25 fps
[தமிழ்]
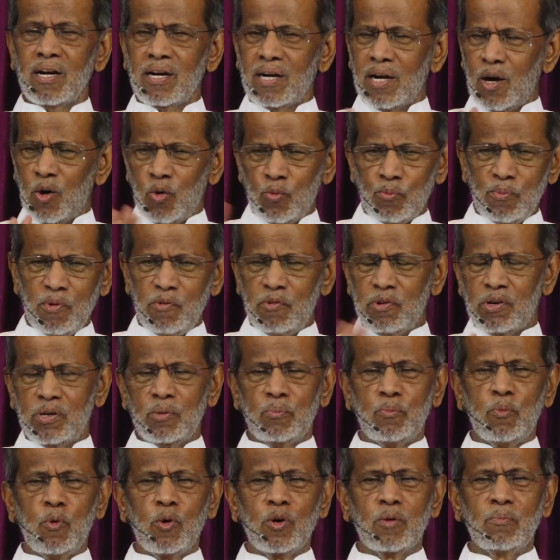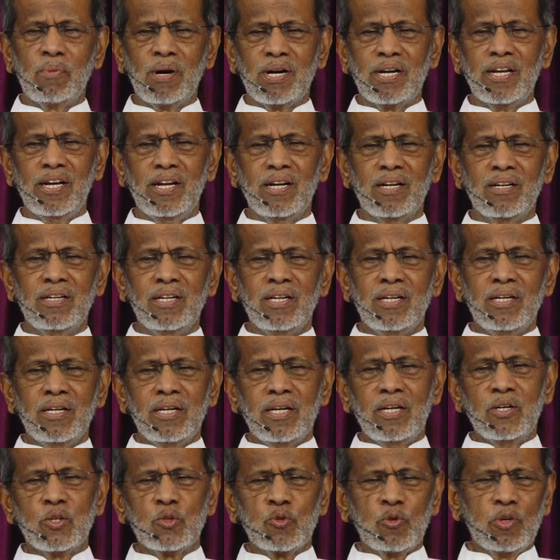நான் உண்மை விட்டு போக மாட்டேன்
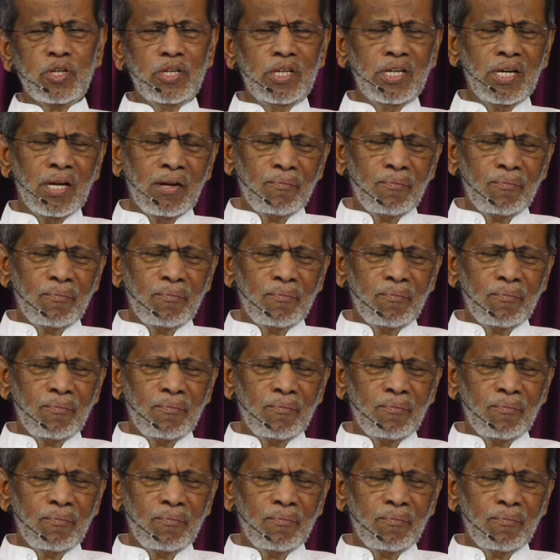என்று சொல்லி